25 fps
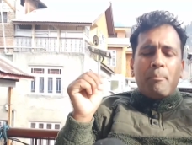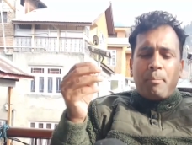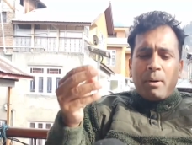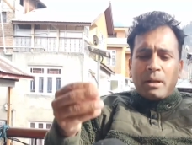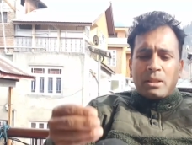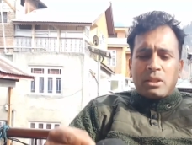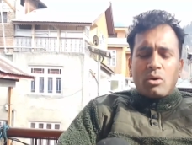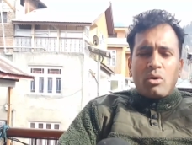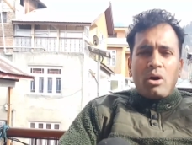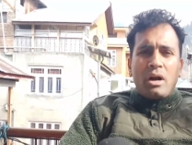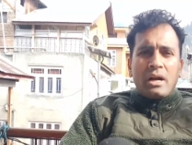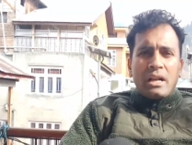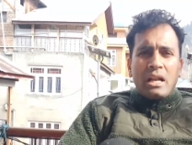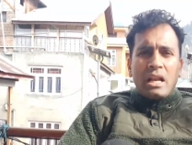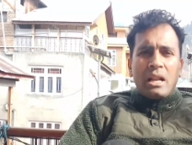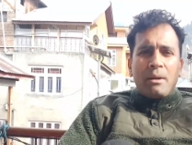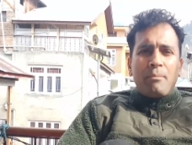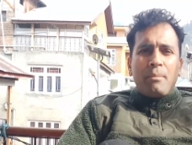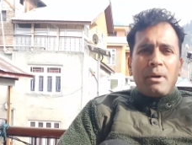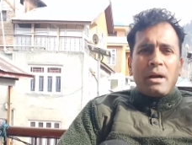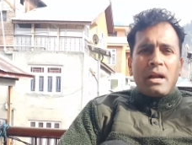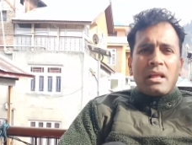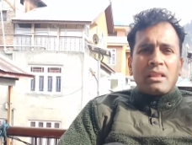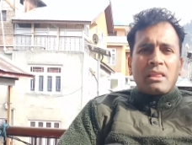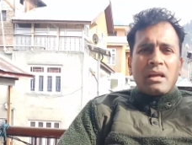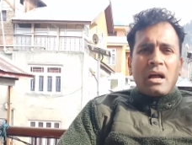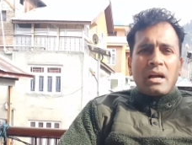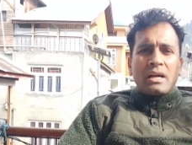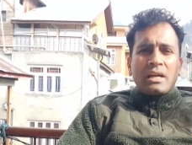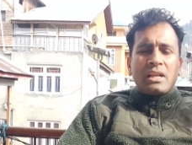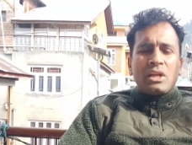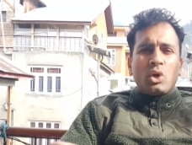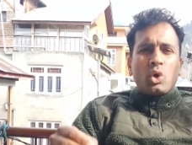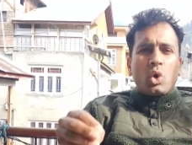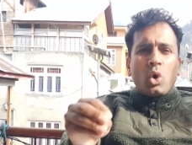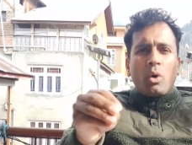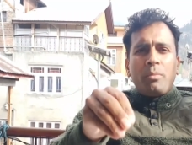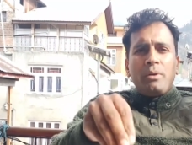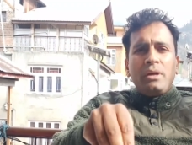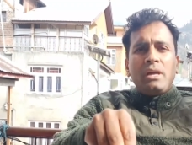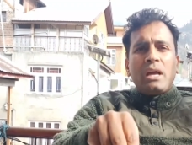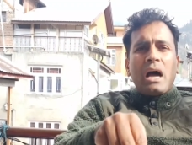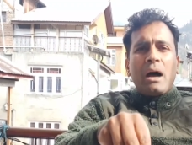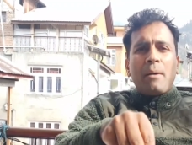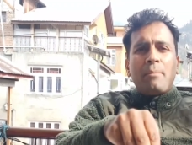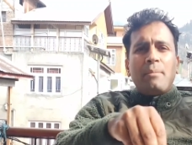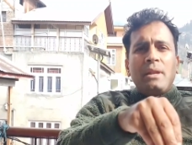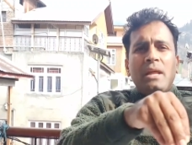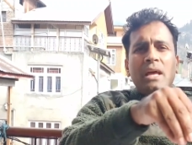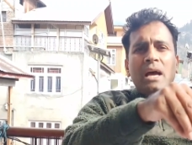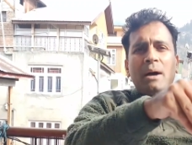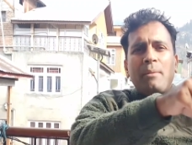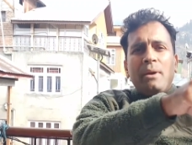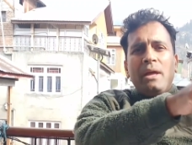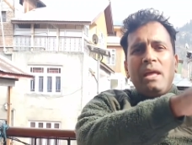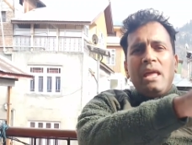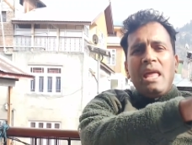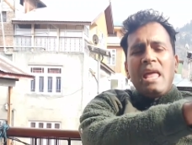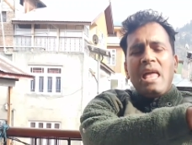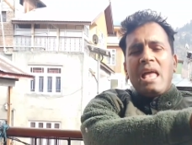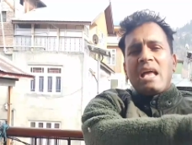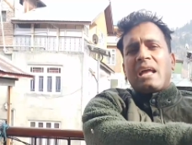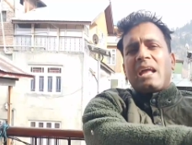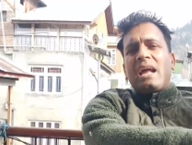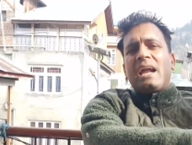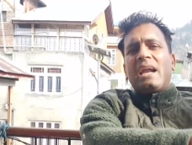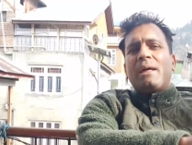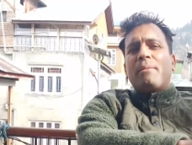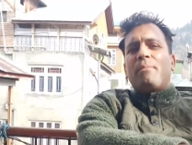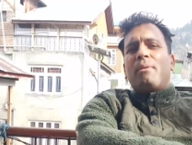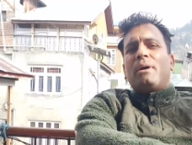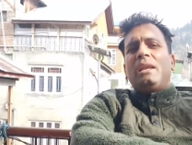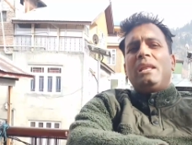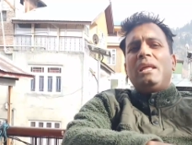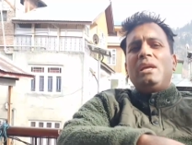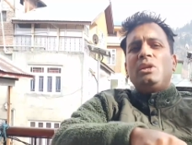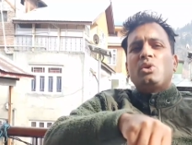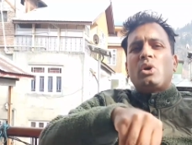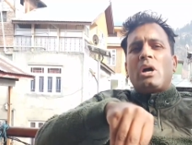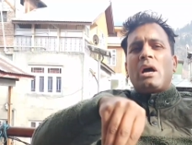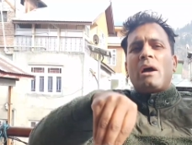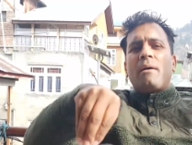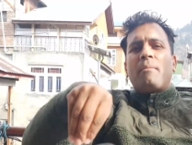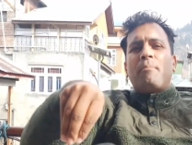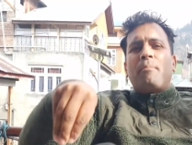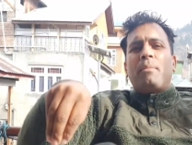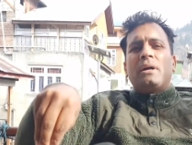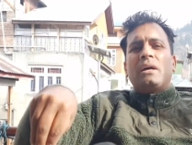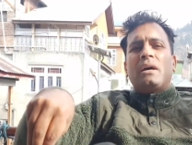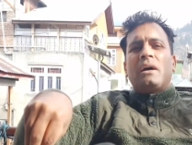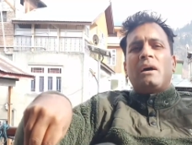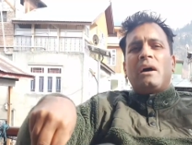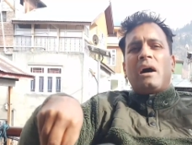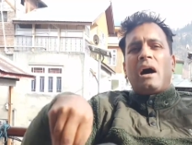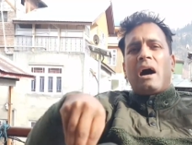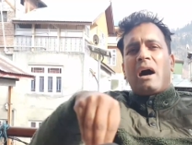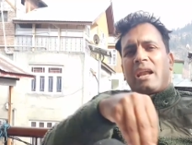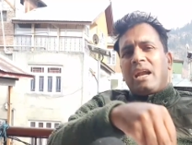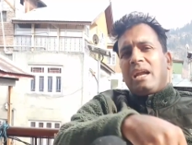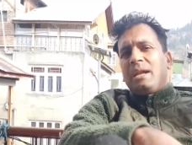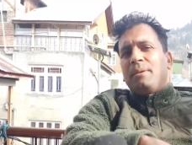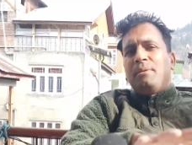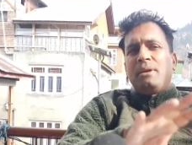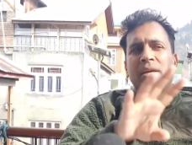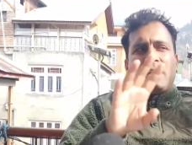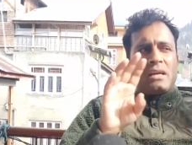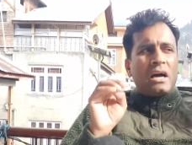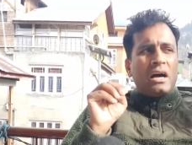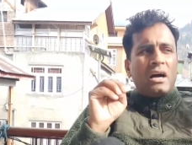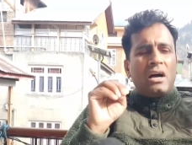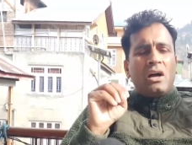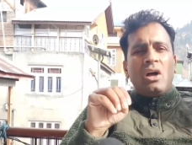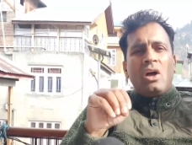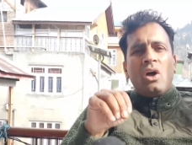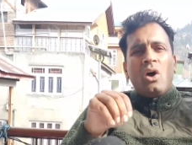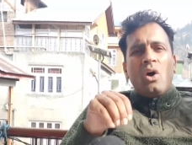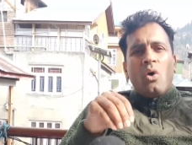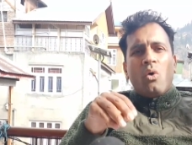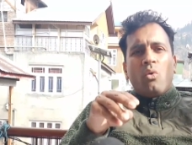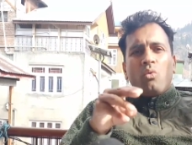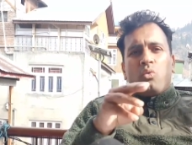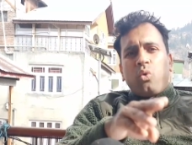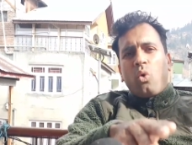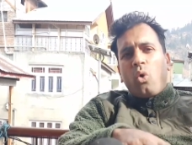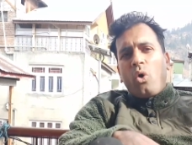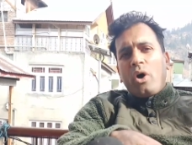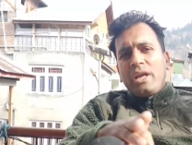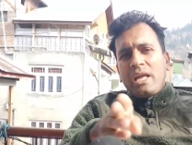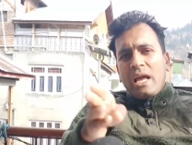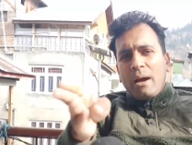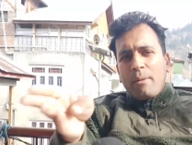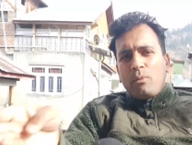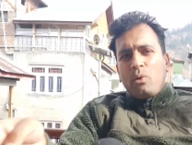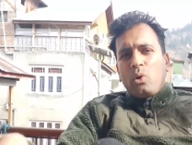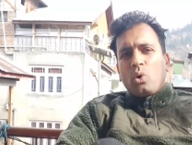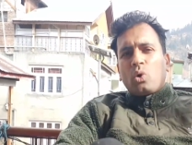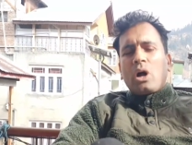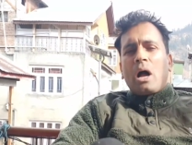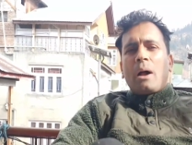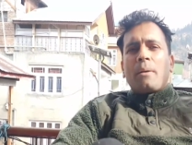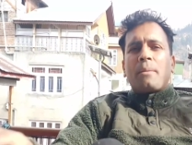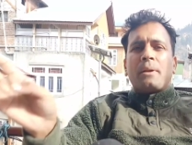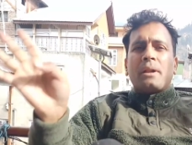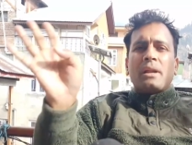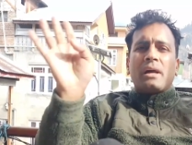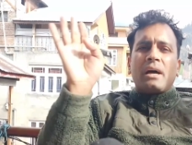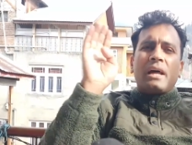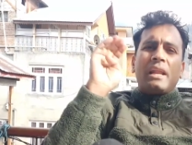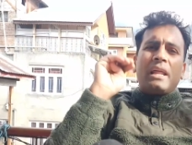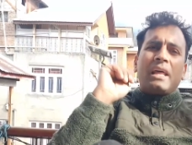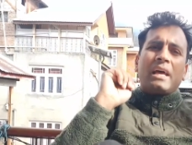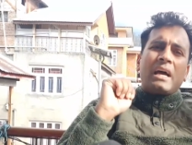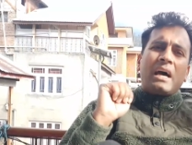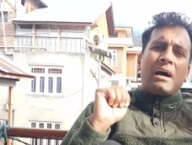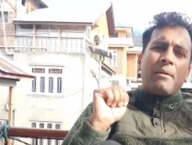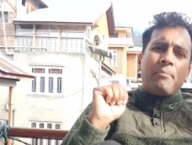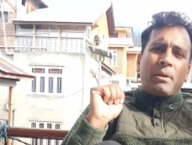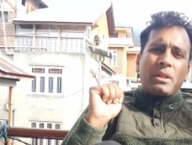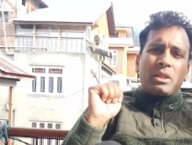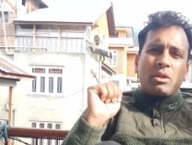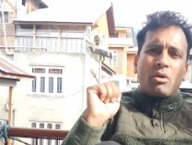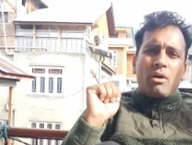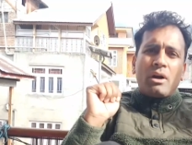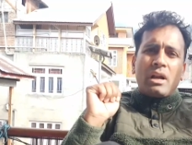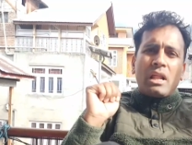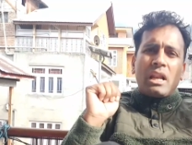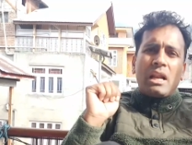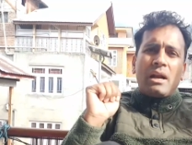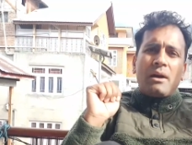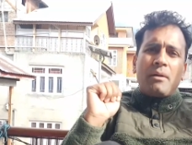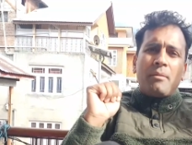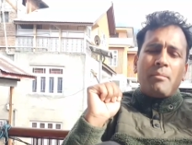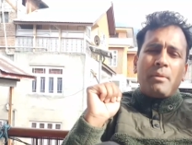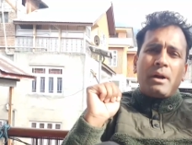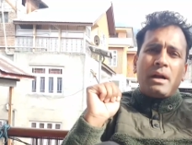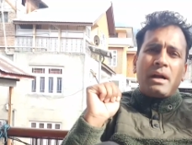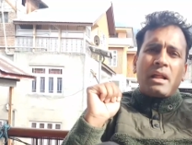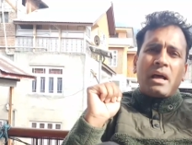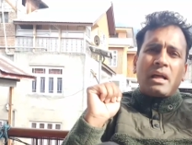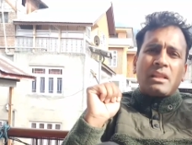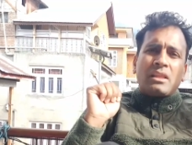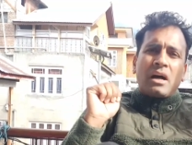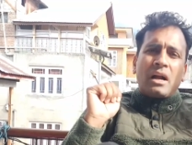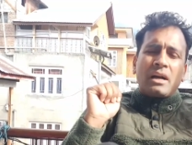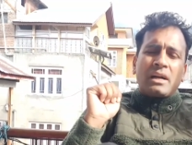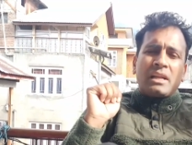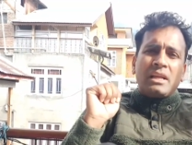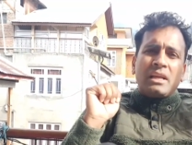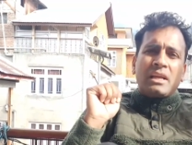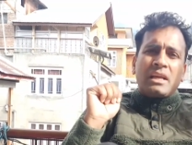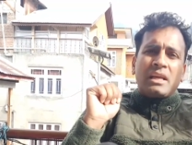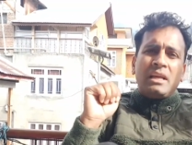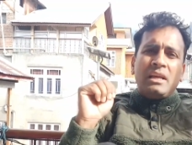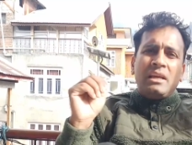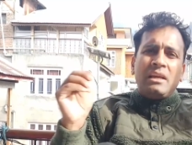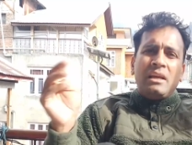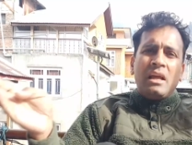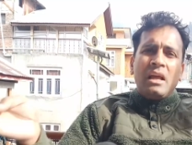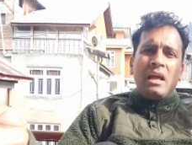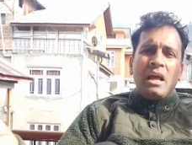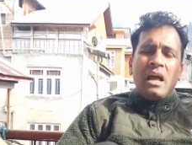भद्रवा डेवलपमेंट अथॉरिटी को भी आपने अब एक ए डबल ई जो है आर एन बी का वो ही अब लुक आफ्टर करेगा भद्रोल डेवलपमेंट अथॉरिटी की